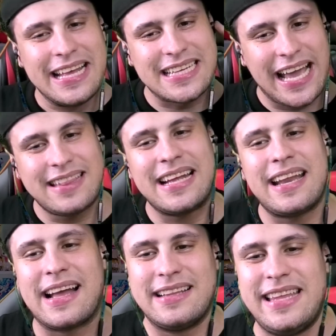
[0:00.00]
なんか下
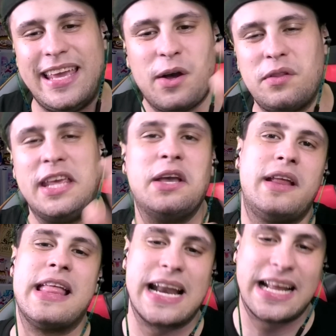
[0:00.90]
手になんか2424に